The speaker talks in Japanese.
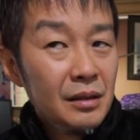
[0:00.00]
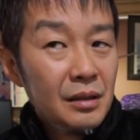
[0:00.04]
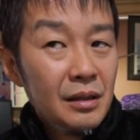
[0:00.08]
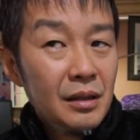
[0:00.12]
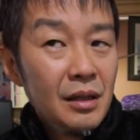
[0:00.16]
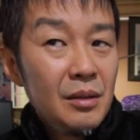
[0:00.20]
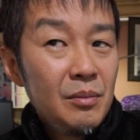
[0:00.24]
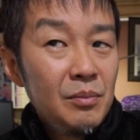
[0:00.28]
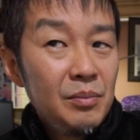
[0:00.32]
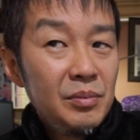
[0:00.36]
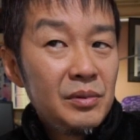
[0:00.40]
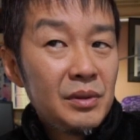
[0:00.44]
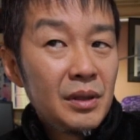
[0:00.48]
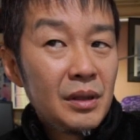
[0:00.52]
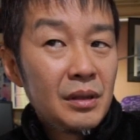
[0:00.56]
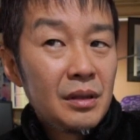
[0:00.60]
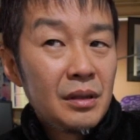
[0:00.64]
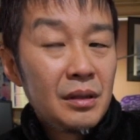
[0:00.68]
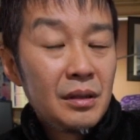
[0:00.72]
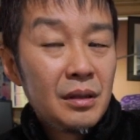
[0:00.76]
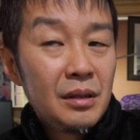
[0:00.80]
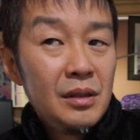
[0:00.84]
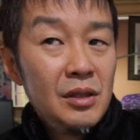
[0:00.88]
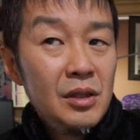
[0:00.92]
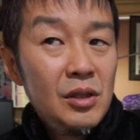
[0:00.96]
何分だった
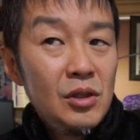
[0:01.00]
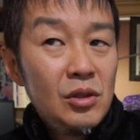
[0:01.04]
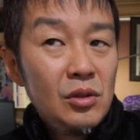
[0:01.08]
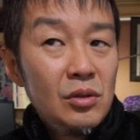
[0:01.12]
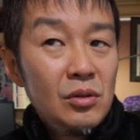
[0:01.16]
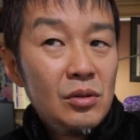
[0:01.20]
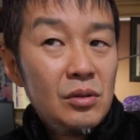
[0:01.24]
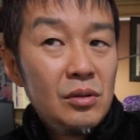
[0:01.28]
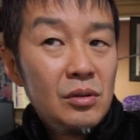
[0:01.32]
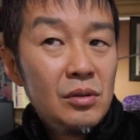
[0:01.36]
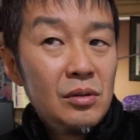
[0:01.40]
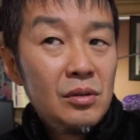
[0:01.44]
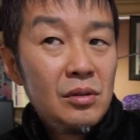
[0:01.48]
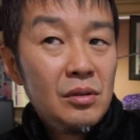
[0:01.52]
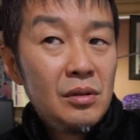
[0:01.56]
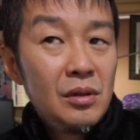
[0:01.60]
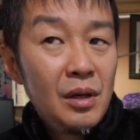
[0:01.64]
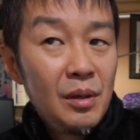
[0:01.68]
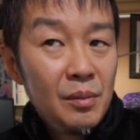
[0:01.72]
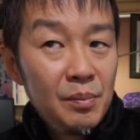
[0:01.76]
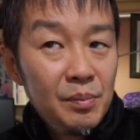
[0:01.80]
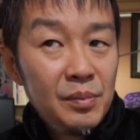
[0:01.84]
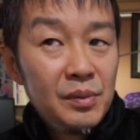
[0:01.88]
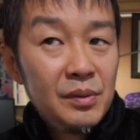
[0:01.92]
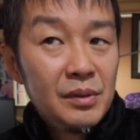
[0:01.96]
かな28